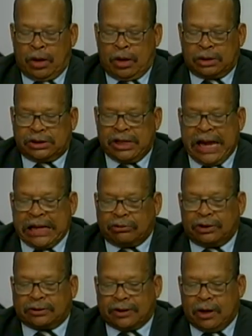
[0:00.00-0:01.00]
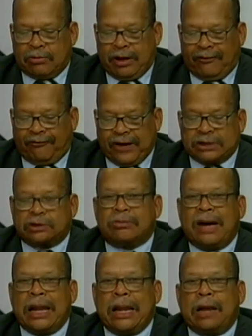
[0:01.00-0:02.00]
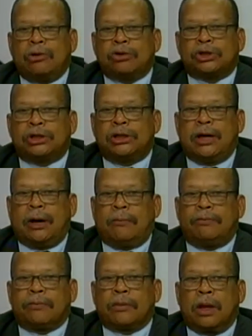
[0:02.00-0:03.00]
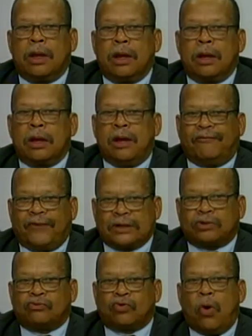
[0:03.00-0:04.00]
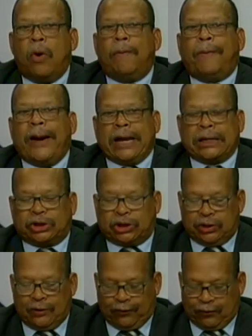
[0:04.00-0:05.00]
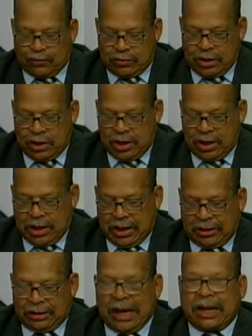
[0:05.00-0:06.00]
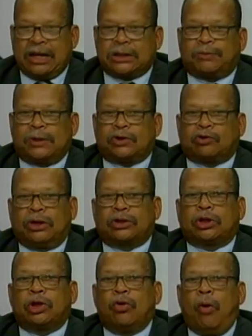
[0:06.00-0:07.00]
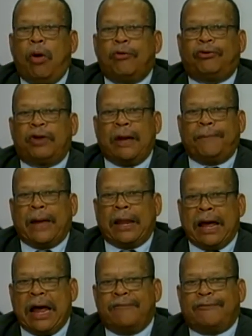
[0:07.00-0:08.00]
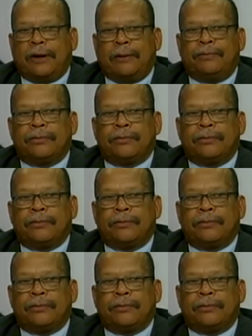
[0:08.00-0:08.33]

Tiago, então, ele faz uma analogia, ele faz um comparativo daquelas pessoas que ouvem a palavra,